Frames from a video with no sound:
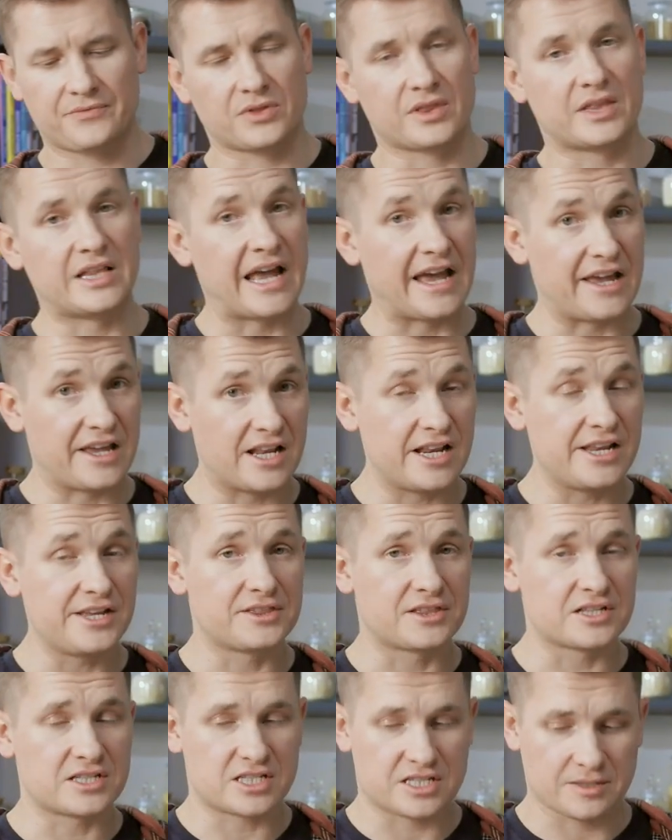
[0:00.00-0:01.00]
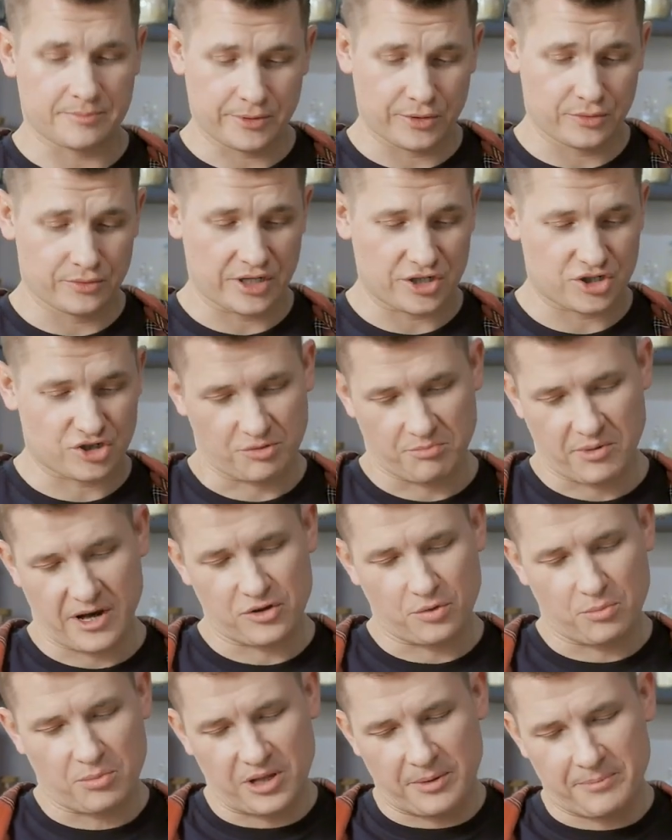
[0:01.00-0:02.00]
Для элитности блюда,
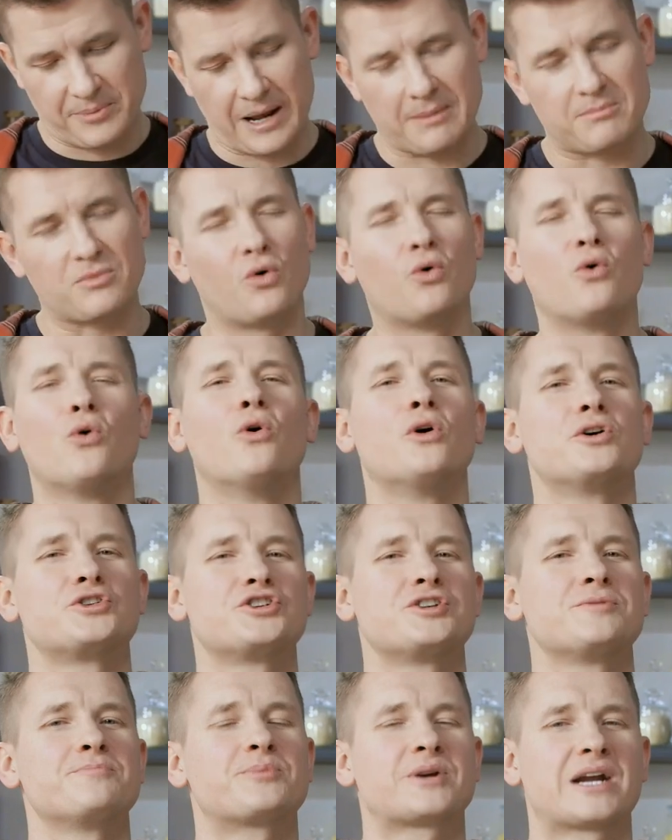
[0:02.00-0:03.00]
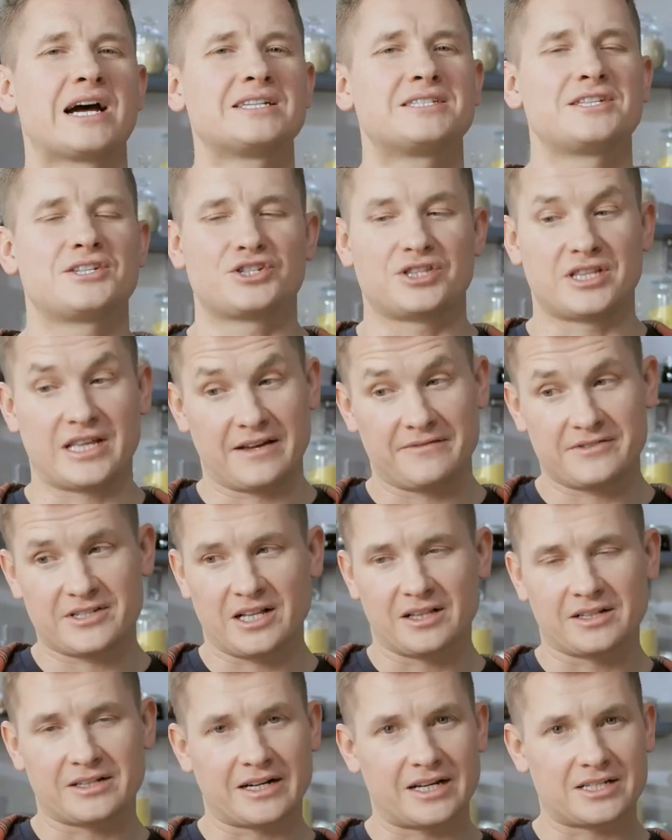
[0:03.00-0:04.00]
чтобы оно было прям очень праздничное, я
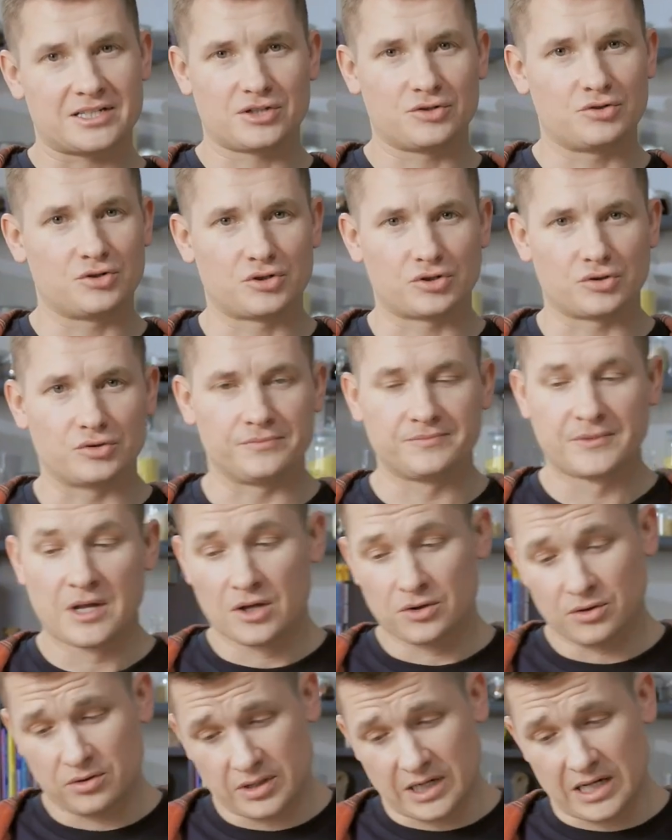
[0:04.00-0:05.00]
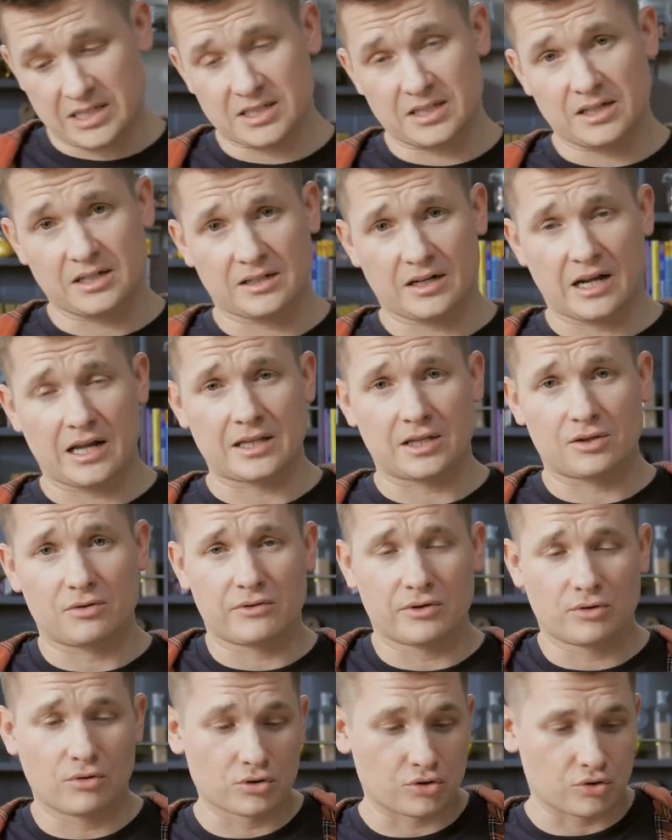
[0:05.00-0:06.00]
взял красную икру. Ну, красная икра на
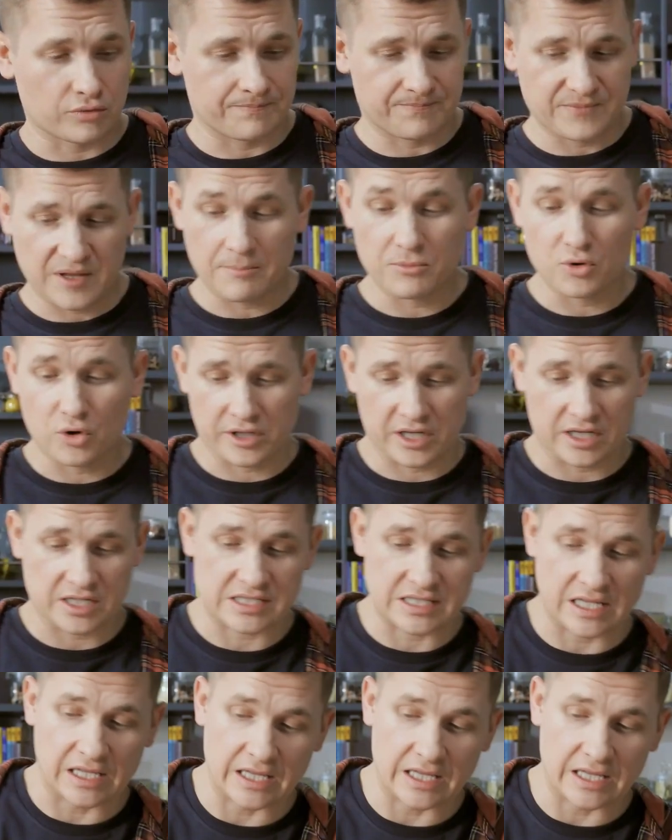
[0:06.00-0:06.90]
Новый год на многих